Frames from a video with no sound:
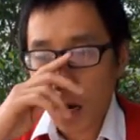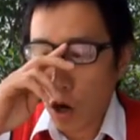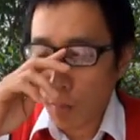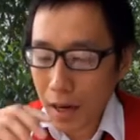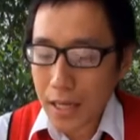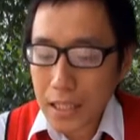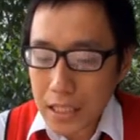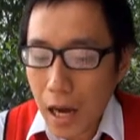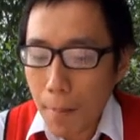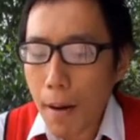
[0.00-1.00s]
Kalau mereka
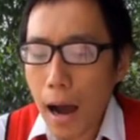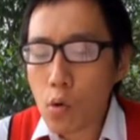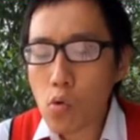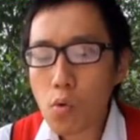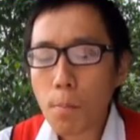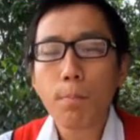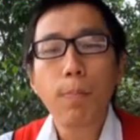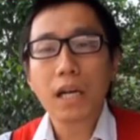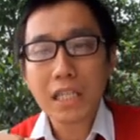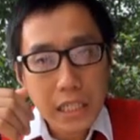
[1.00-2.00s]
tidak mau
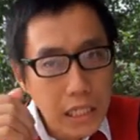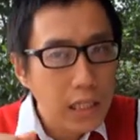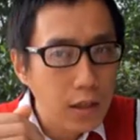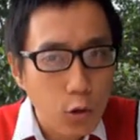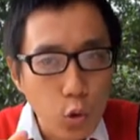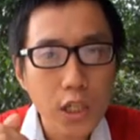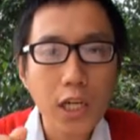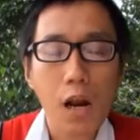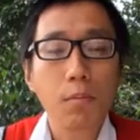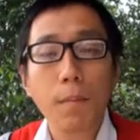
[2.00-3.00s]
berdiri teguh di
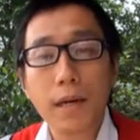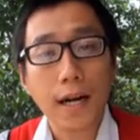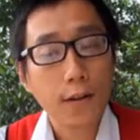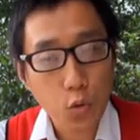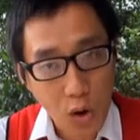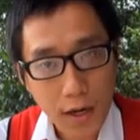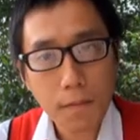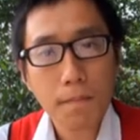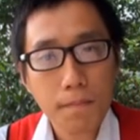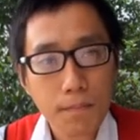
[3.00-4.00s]
dalam kebenaran
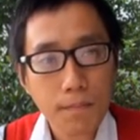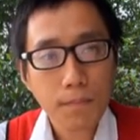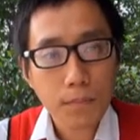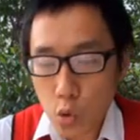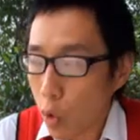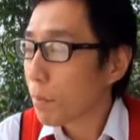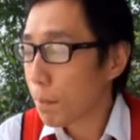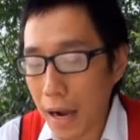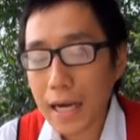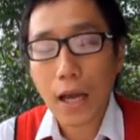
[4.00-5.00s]
Tuhan, Tuhan
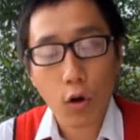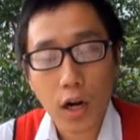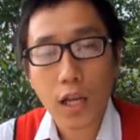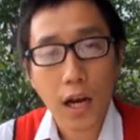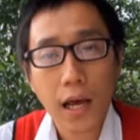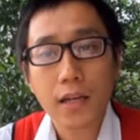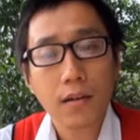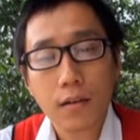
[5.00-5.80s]
pakai orang yang lain.